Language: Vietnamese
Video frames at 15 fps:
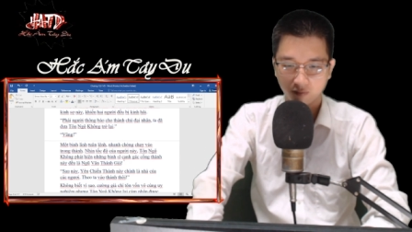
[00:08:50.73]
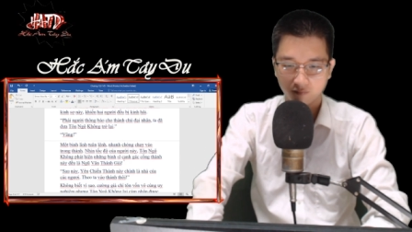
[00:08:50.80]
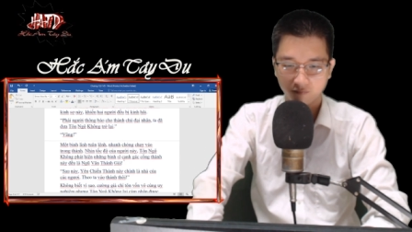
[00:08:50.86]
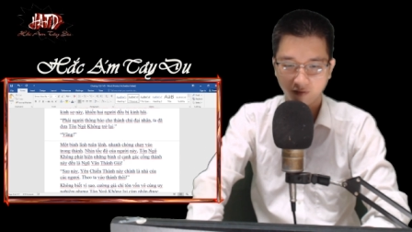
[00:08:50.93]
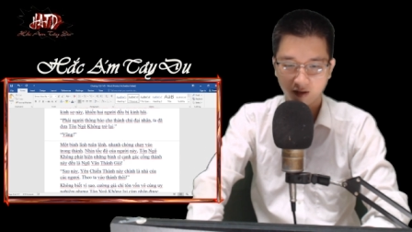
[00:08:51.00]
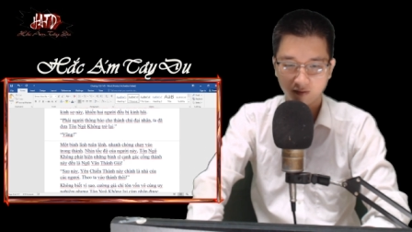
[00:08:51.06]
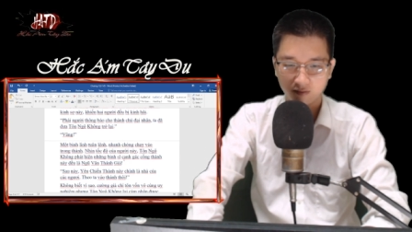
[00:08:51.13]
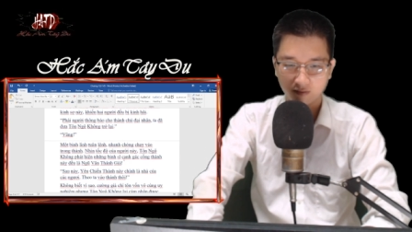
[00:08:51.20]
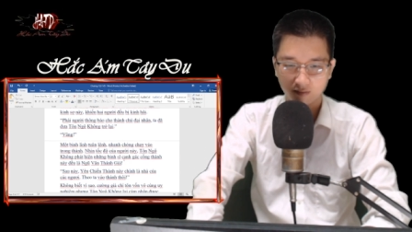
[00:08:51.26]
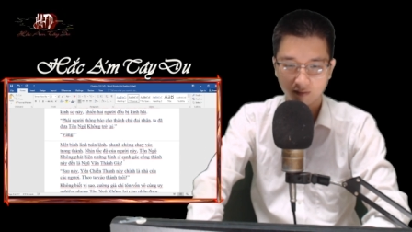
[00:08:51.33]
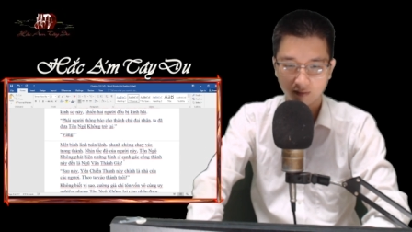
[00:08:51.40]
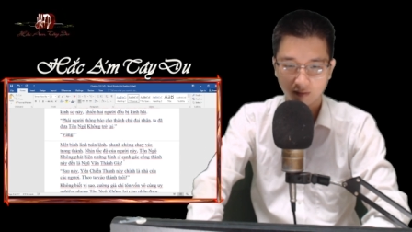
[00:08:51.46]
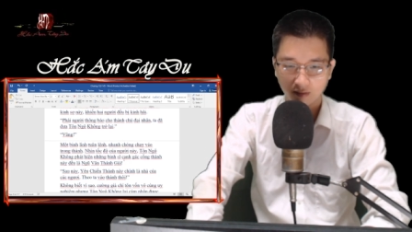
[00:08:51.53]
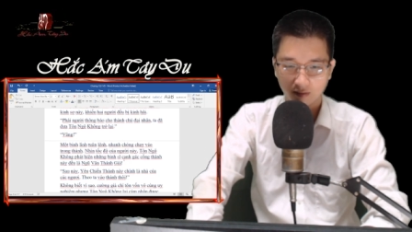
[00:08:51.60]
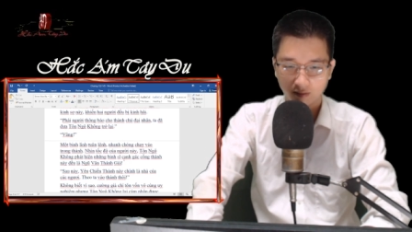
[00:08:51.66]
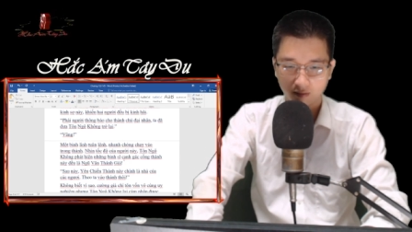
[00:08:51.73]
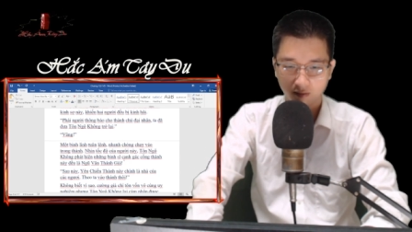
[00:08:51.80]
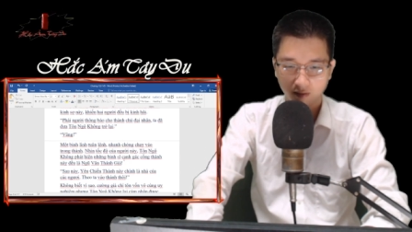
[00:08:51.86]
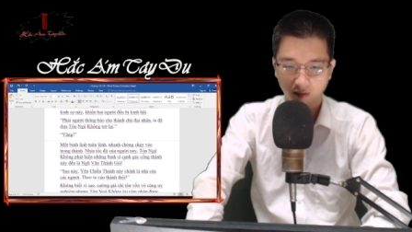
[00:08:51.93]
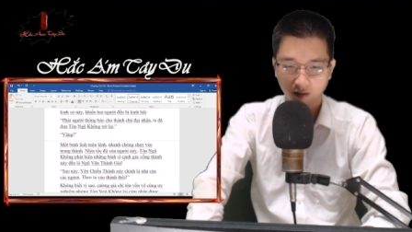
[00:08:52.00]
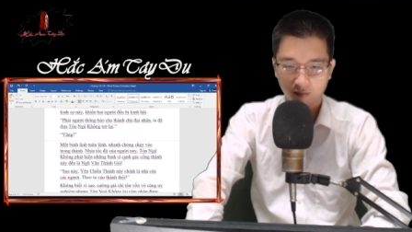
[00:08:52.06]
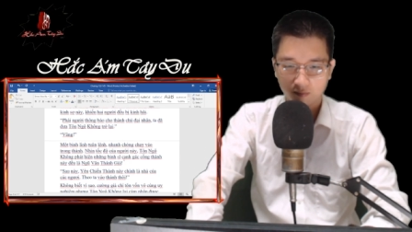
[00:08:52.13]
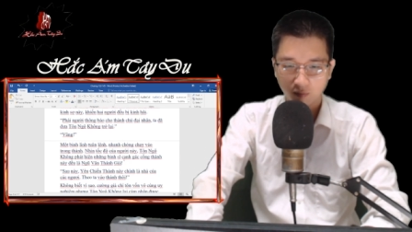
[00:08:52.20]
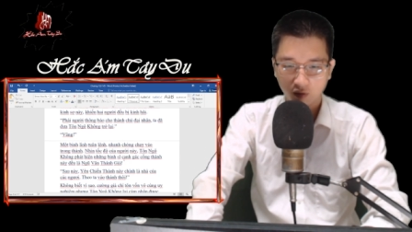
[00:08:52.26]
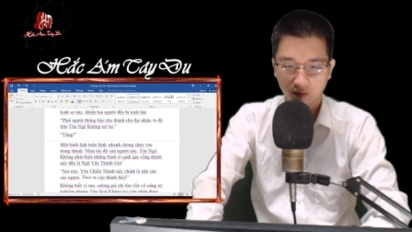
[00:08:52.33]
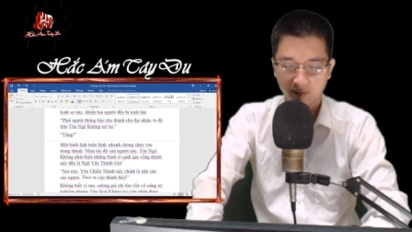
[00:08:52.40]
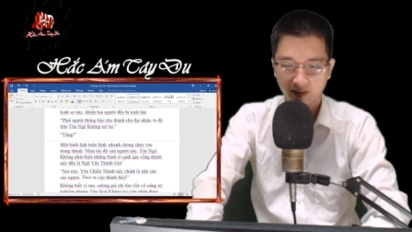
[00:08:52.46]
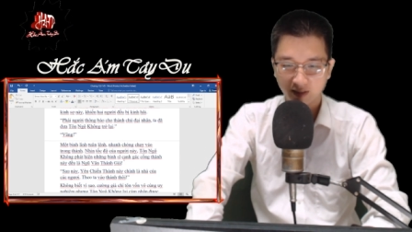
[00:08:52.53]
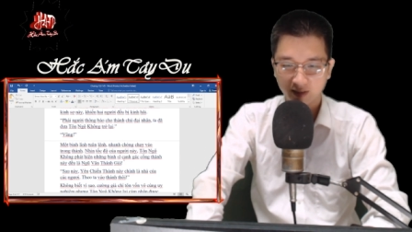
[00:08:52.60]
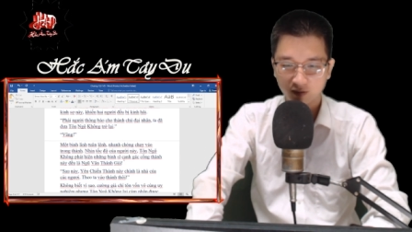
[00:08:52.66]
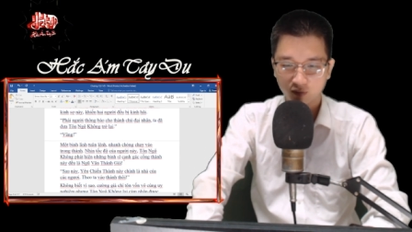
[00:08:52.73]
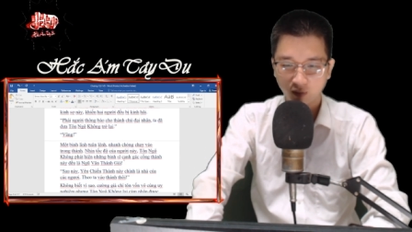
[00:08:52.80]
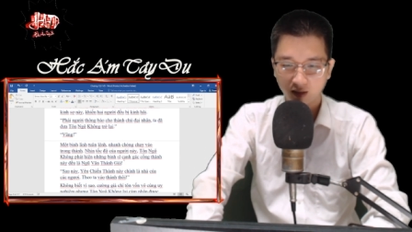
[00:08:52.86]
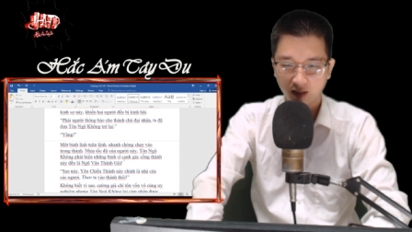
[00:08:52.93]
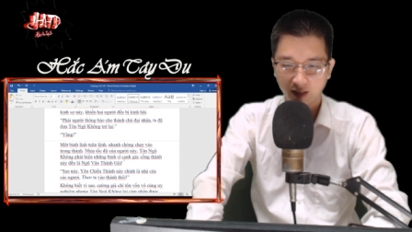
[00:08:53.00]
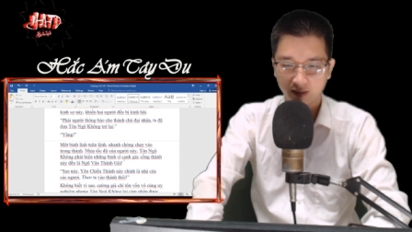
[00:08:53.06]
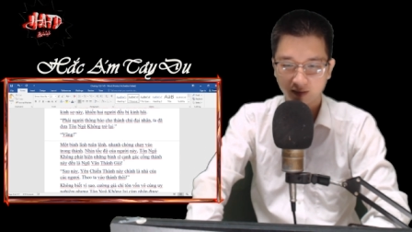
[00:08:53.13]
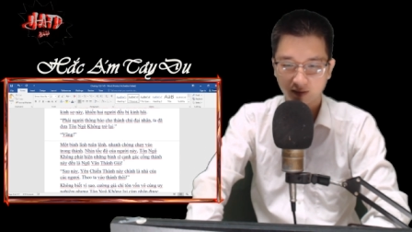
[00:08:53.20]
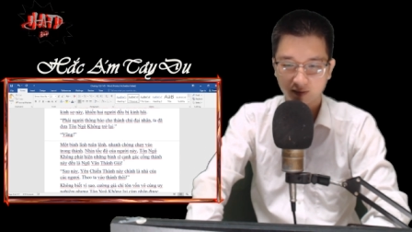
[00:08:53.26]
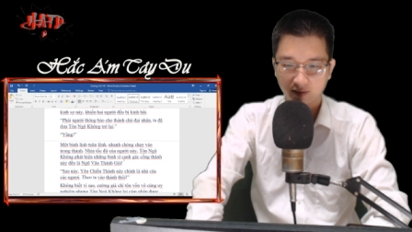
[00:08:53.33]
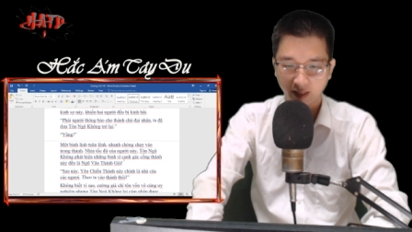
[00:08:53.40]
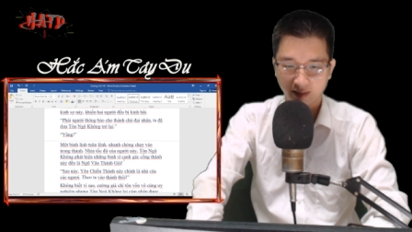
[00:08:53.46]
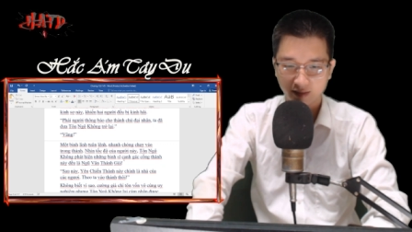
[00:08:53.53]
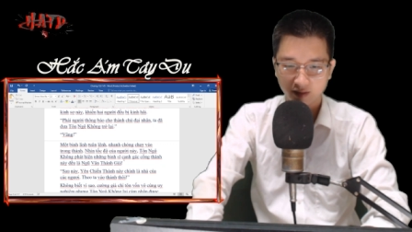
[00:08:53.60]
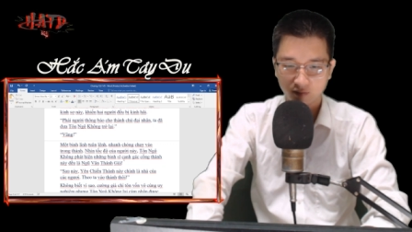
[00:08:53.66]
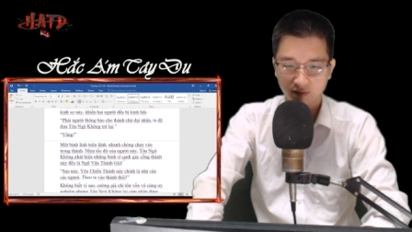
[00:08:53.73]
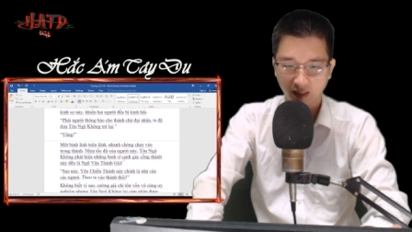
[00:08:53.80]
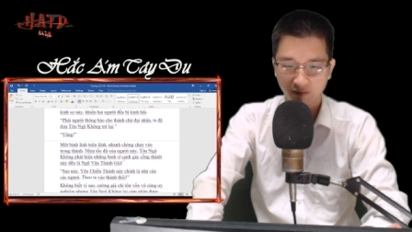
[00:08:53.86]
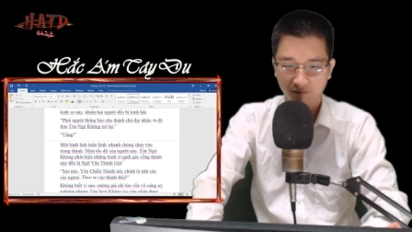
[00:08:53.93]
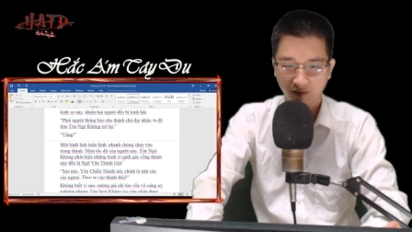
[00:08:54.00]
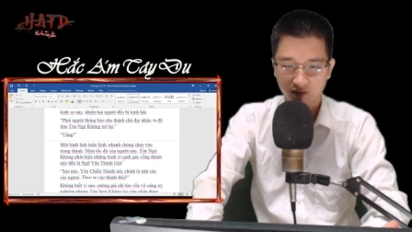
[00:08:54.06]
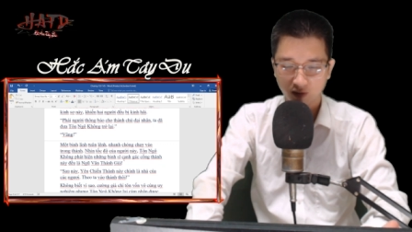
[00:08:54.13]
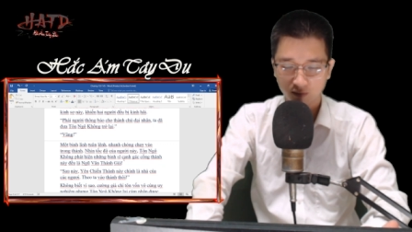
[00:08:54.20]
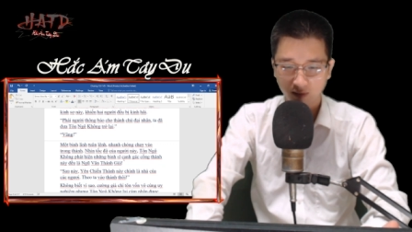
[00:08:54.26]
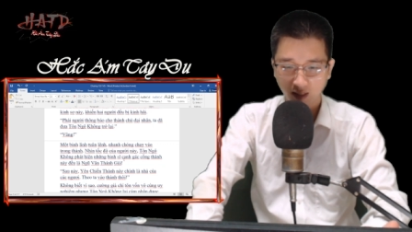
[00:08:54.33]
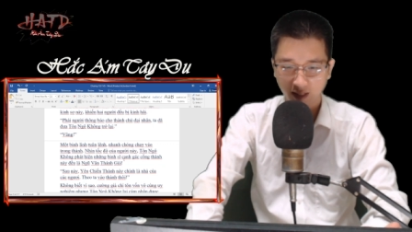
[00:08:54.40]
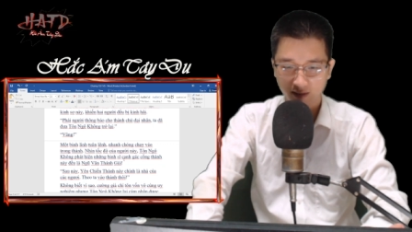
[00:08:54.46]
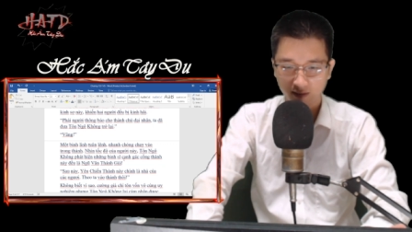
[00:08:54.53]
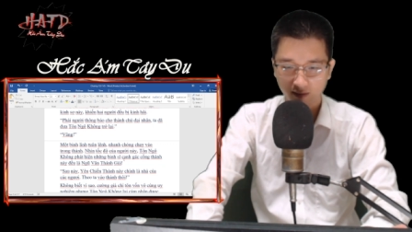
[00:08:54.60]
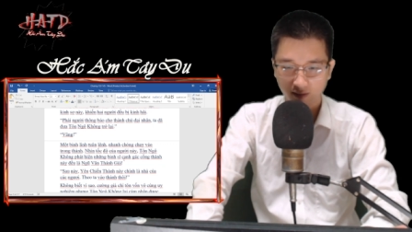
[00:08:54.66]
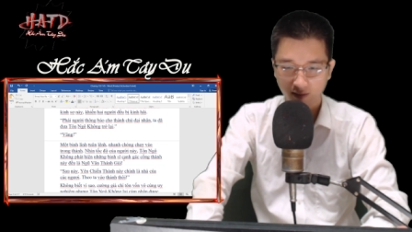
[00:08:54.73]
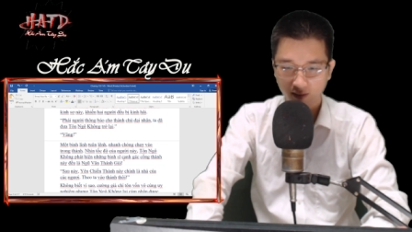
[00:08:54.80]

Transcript: Vâng. Một binh lính tuân lệnh, nhanh chóng chạy vào trong thành.